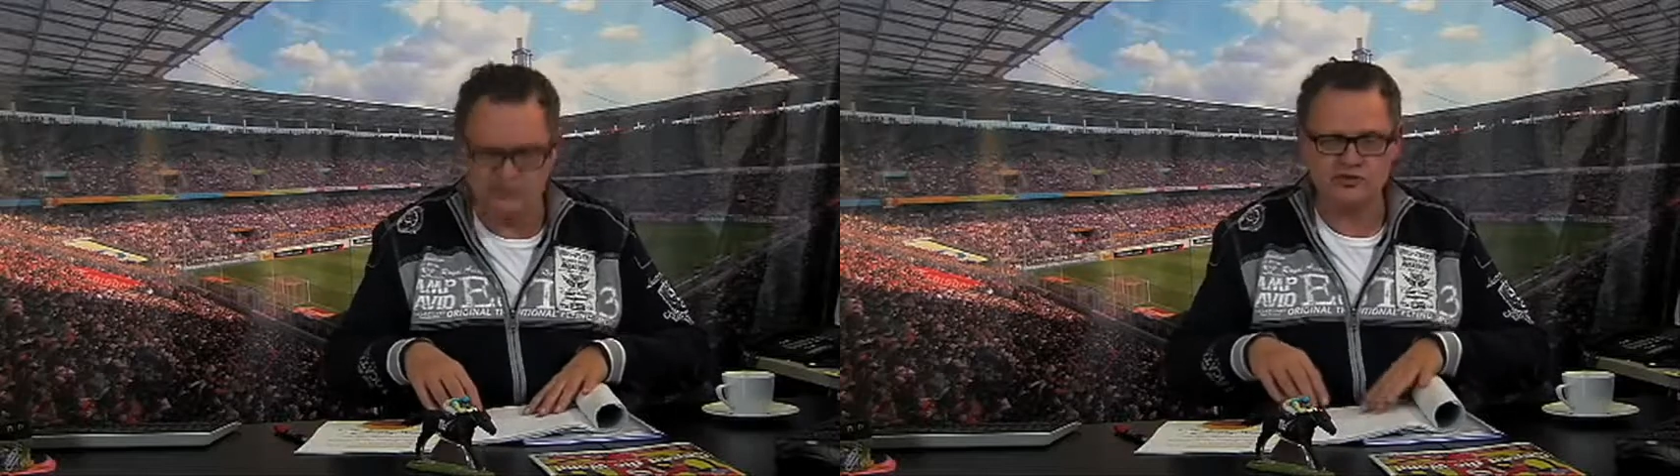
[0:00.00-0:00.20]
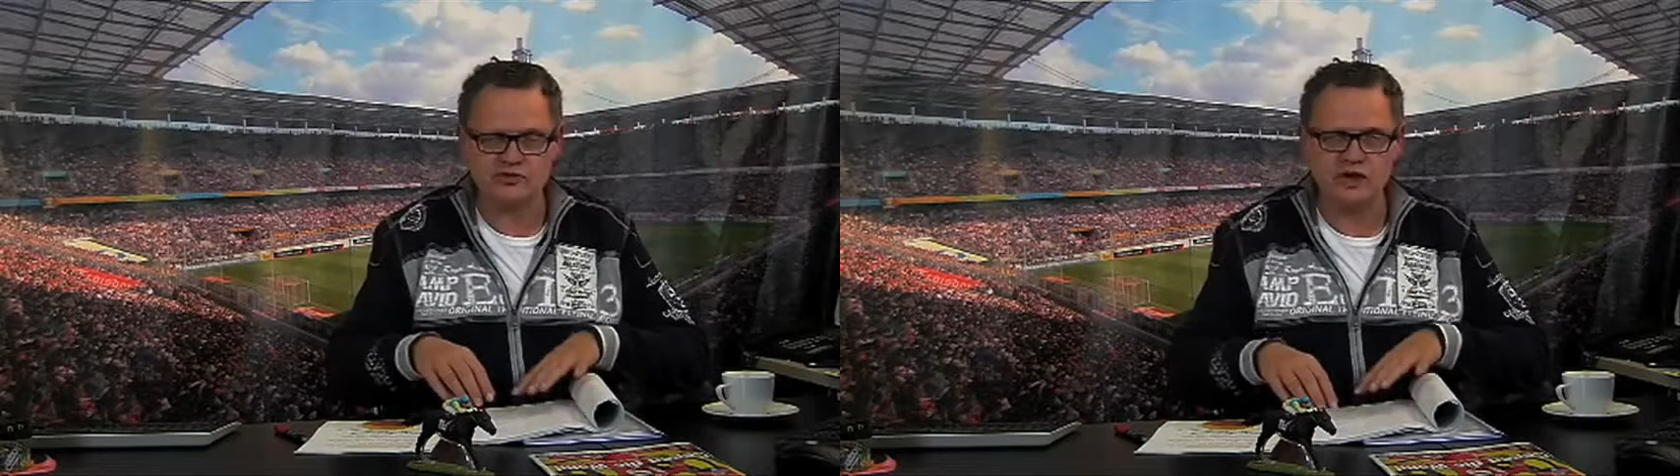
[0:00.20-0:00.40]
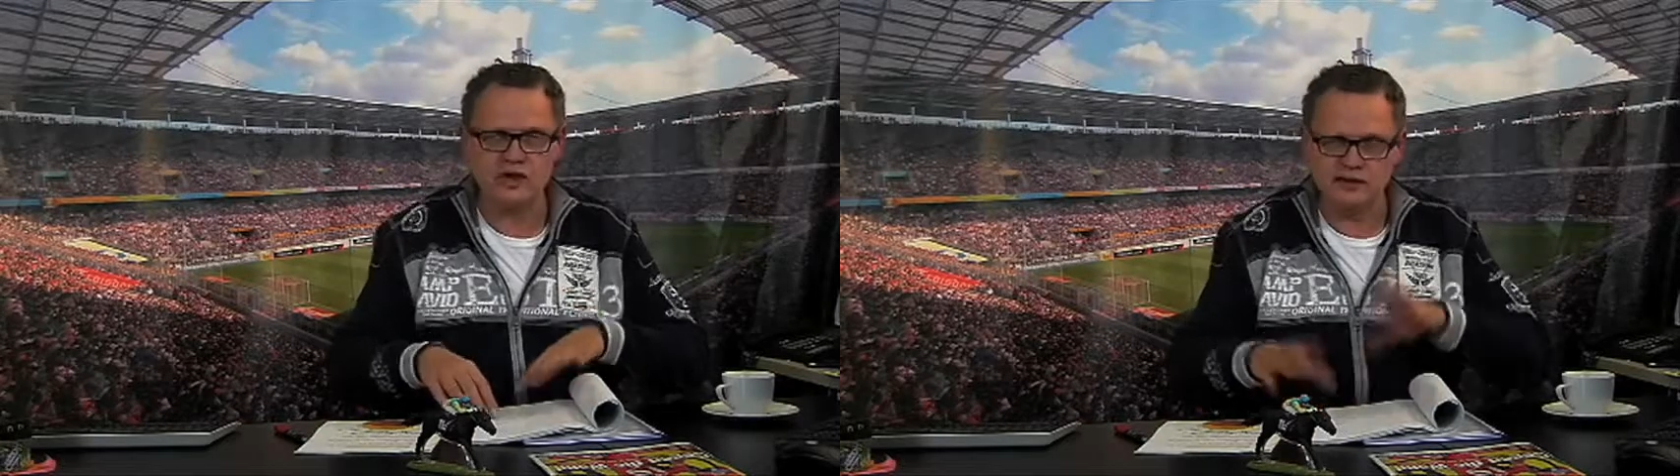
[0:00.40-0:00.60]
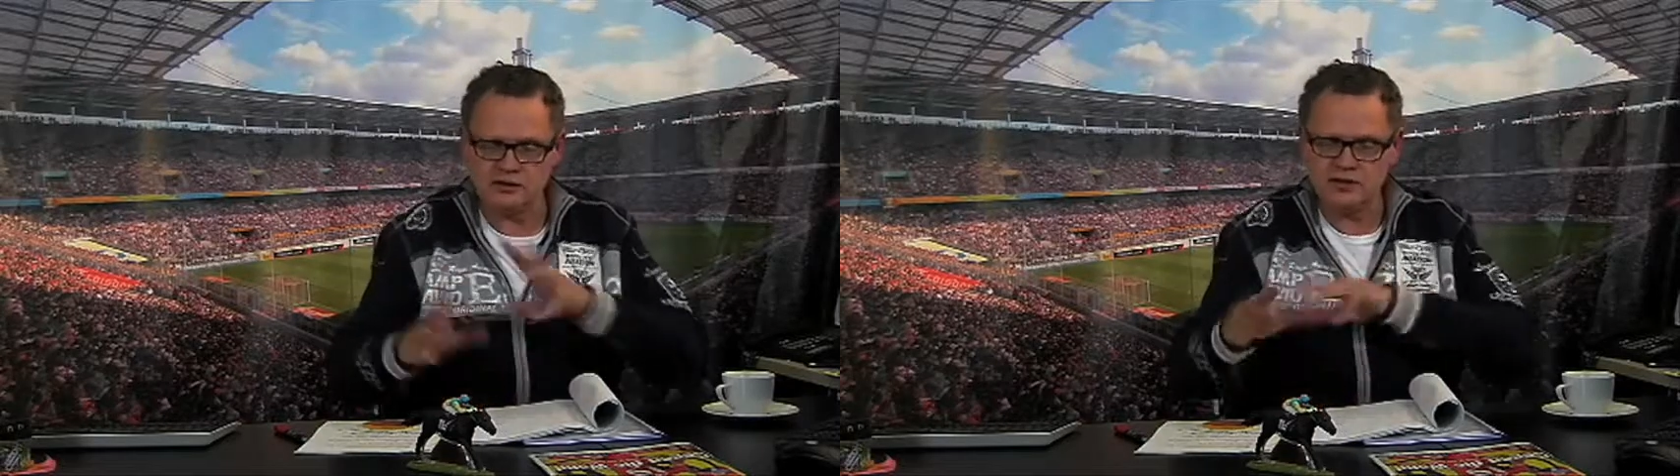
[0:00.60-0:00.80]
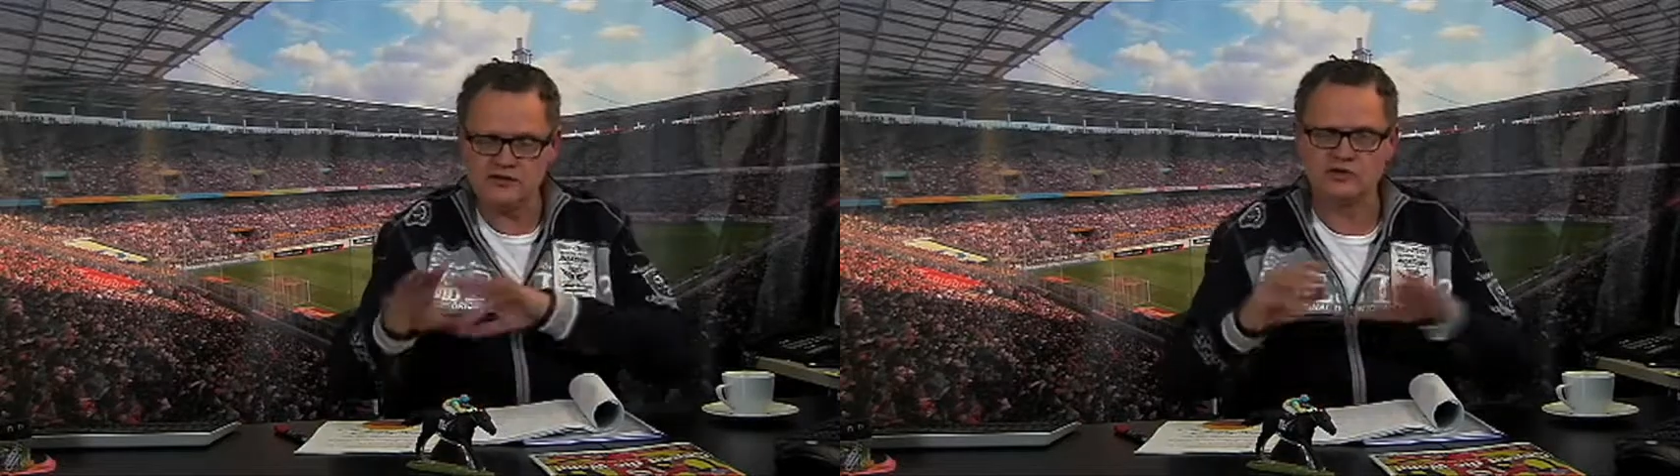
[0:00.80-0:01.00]
was rein,
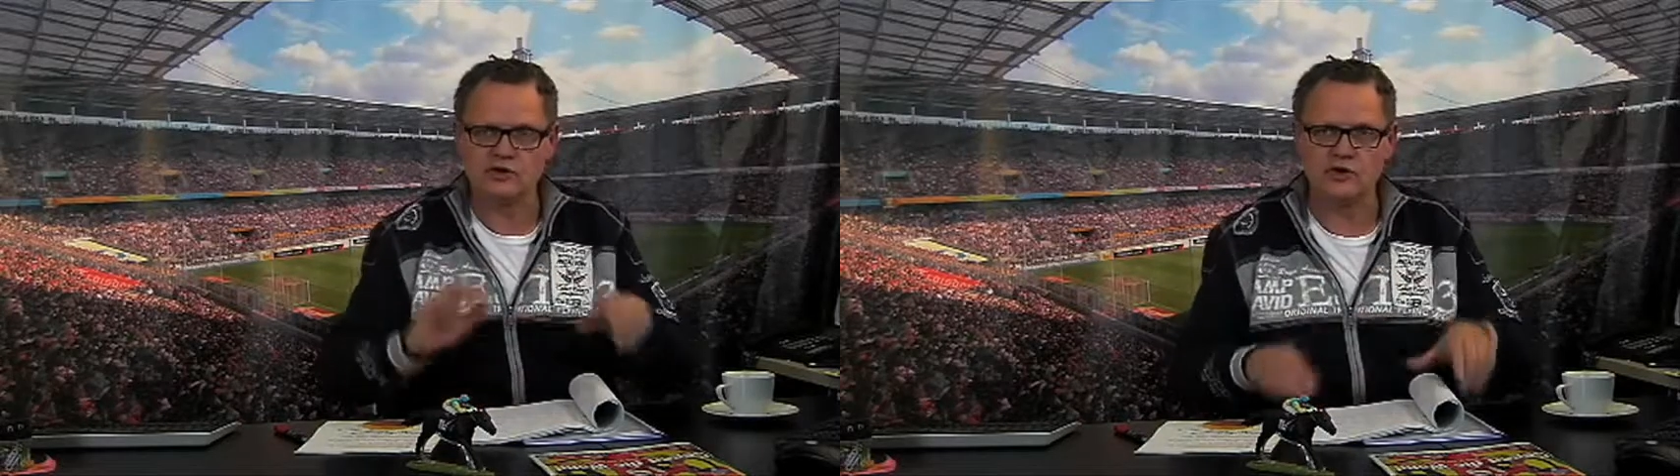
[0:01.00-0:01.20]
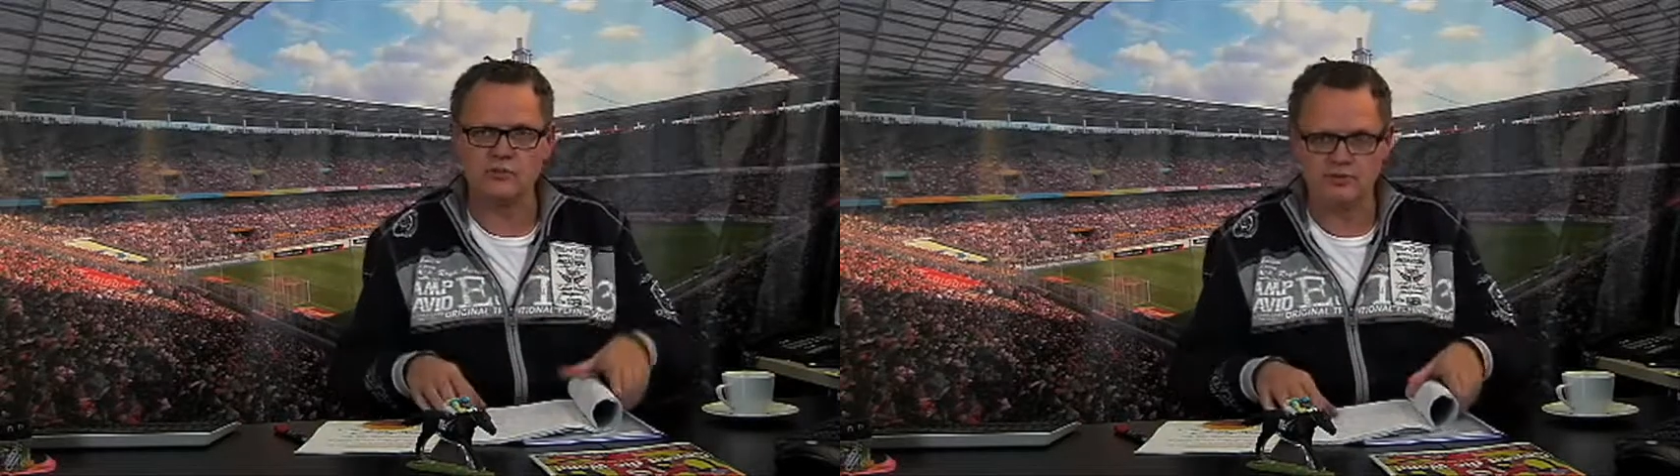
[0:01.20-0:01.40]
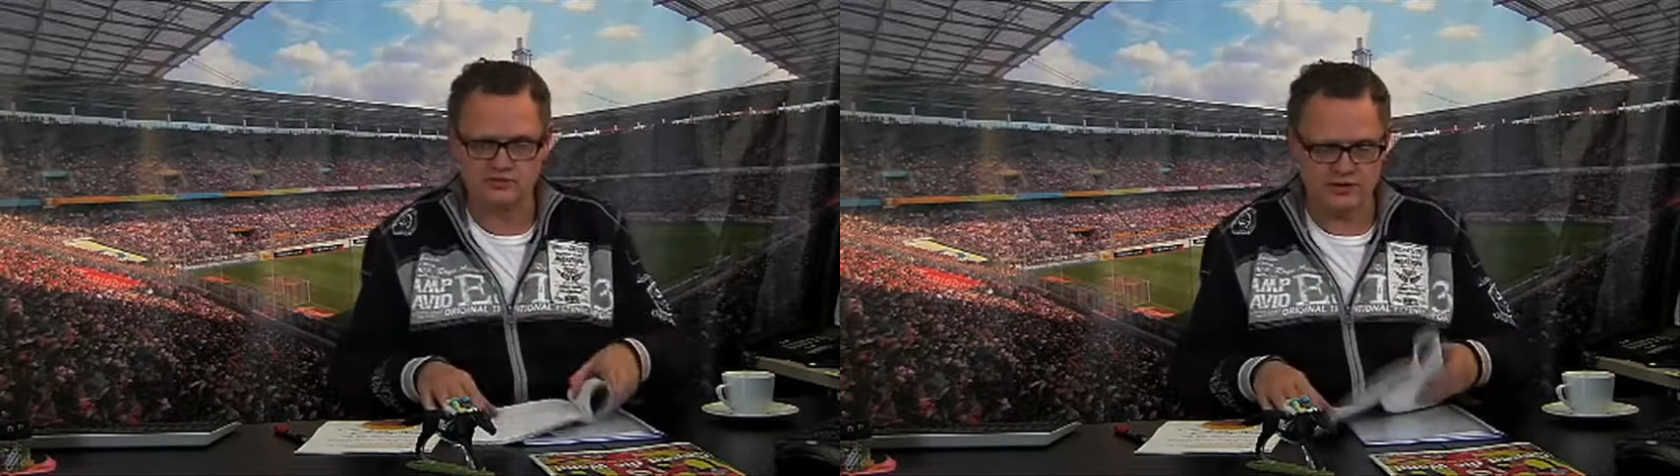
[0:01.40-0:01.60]
kannst du da noch was,